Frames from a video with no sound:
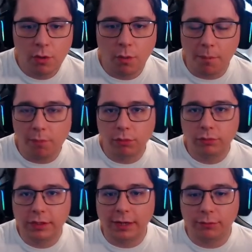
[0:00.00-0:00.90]
un po'
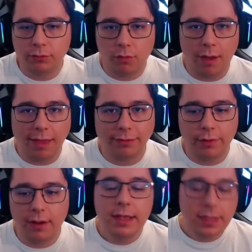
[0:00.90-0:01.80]
bruttina e tutto
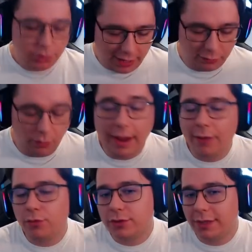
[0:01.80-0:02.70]
quanto. Certo,
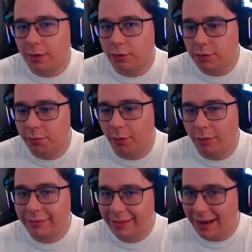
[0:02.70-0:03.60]
è uno
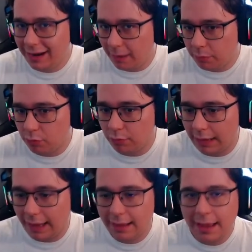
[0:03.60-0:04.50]
stereotipo della
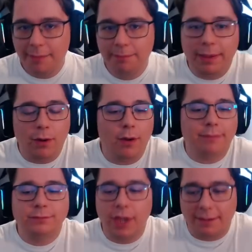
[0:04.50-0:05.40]
bulla, però,
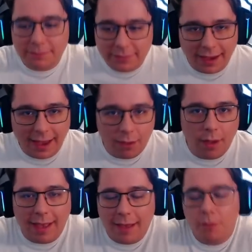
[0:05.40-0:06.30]
cioè, è,
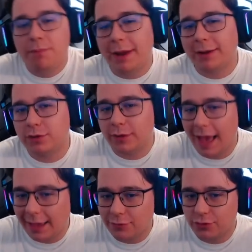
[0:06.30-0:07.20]
è, un
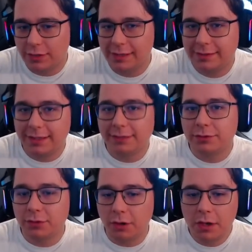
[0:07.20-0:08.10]
personaggio, nel
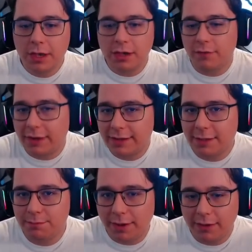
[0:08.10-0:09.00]
senso io avrei
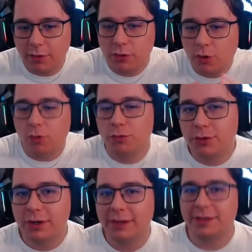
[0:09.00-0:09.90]
sempre, io, io
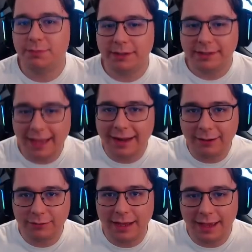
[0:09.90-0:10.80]
continuo ad aspettare
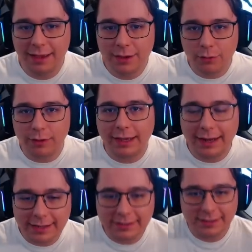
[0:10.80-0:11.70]
una una
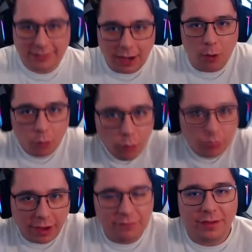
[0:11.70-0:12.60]
Clarisse che sia
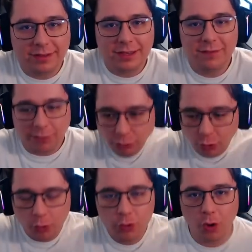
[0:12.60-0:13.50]
un'effettiva
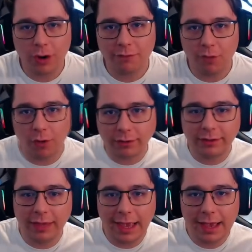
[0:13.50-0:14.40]
donnona
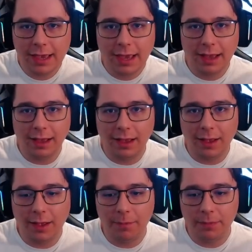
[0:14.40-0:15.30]
forte
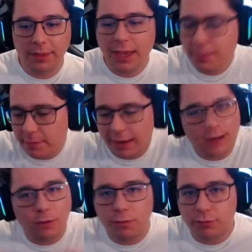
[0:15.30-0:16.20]
ehm, e che poi
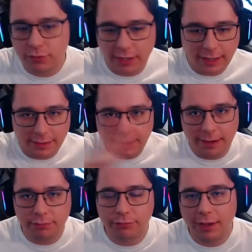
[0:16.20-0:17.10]
magari loro possono anche
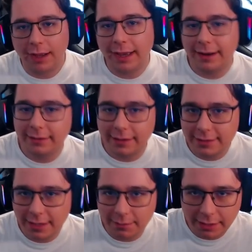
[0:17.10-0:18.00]
andare appunto a
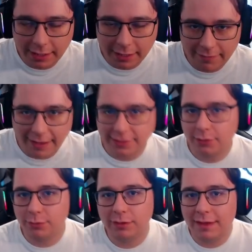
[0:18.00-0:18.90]
caratterizzare in maniera diversa,
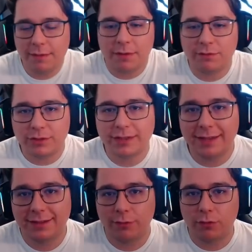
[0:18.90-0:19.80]
non deve per forza
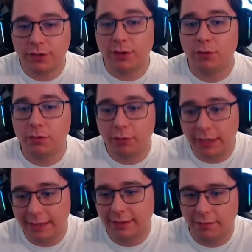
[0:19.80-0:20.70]
essere uno stereotipo
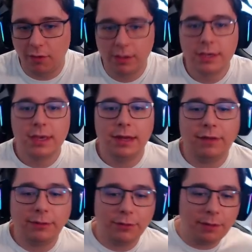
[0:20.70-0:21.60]
negativo. Il
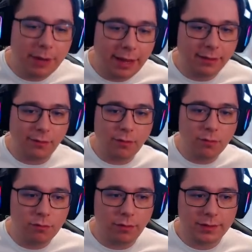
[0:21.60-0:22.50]
fatto che prendano
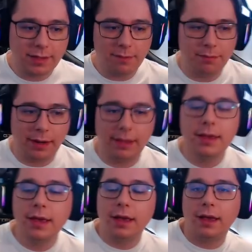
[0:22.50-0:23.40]
comunque sempre
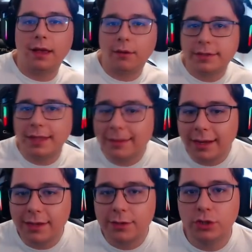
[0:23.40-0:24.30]
eh, queste
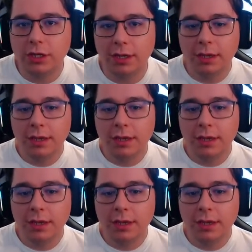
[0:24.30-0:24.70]
attrici eh,